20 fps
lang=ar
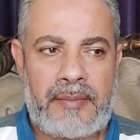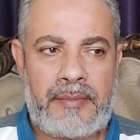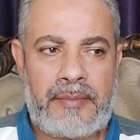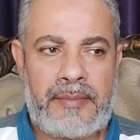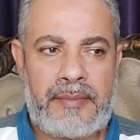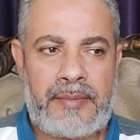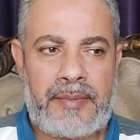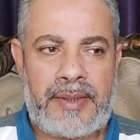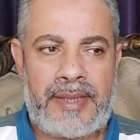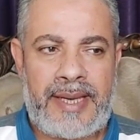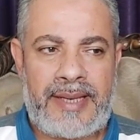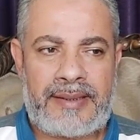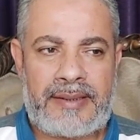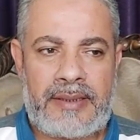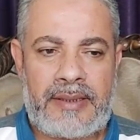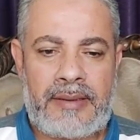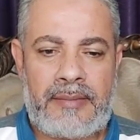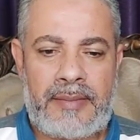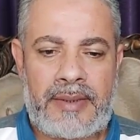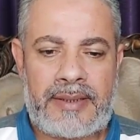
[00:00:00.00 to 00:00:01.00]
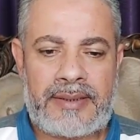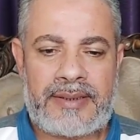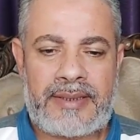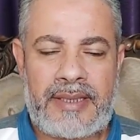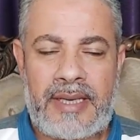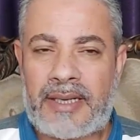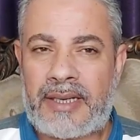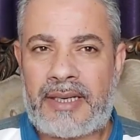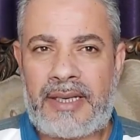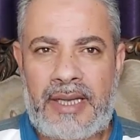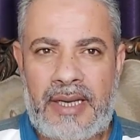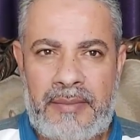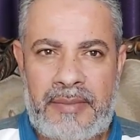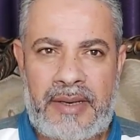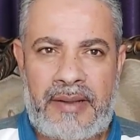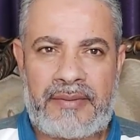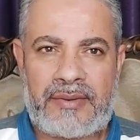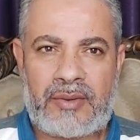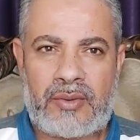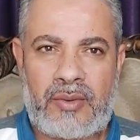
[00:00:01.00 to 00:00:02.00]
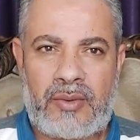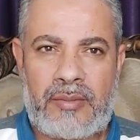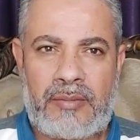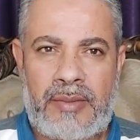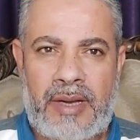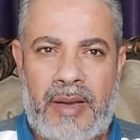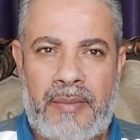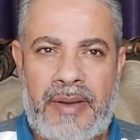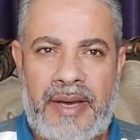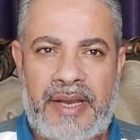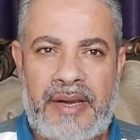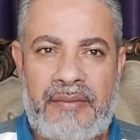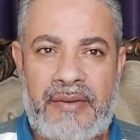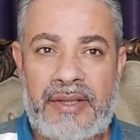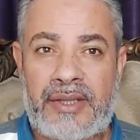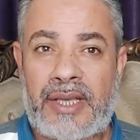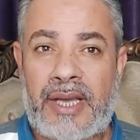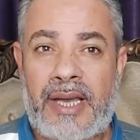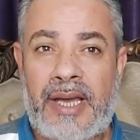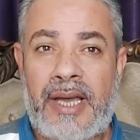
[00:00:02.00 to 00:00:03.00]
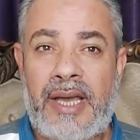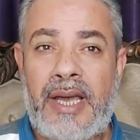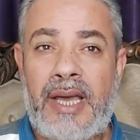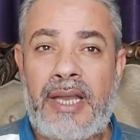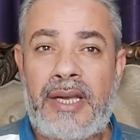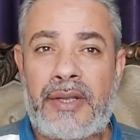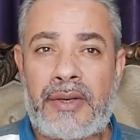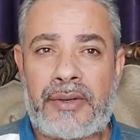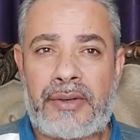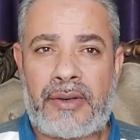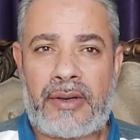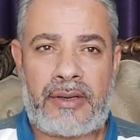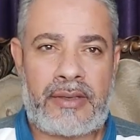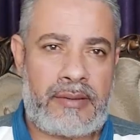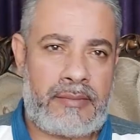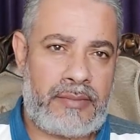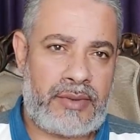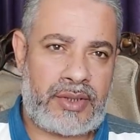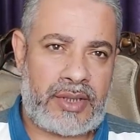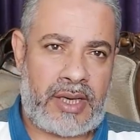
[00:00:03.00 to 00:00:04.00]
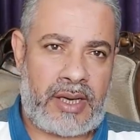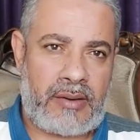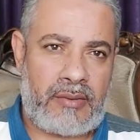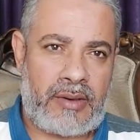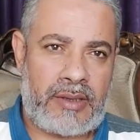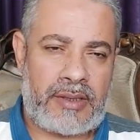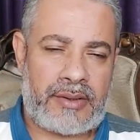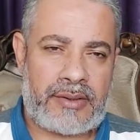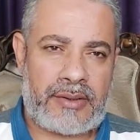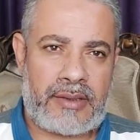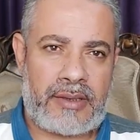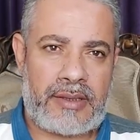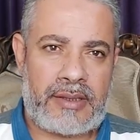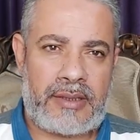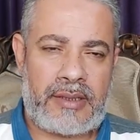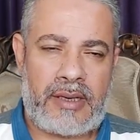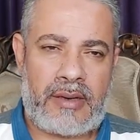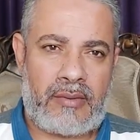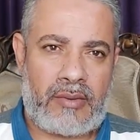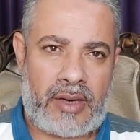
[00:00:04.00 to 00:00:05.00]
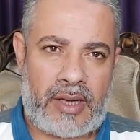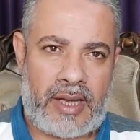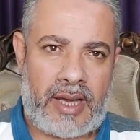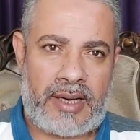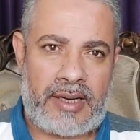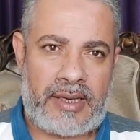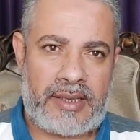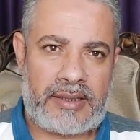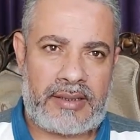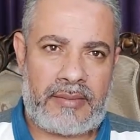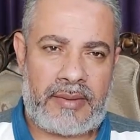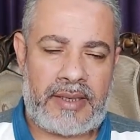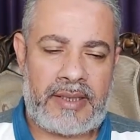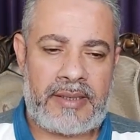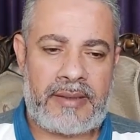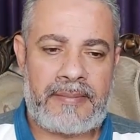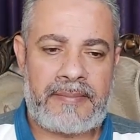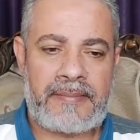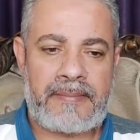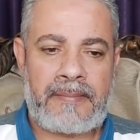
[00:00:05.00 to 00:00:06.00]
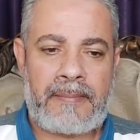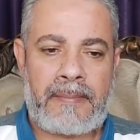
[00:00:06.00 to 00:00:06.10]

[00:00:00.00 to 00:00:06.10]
بياتي من سياق الحلم نفسه مع معرفه حال الراي مش احوال الراي او الحاله الاجتماعيه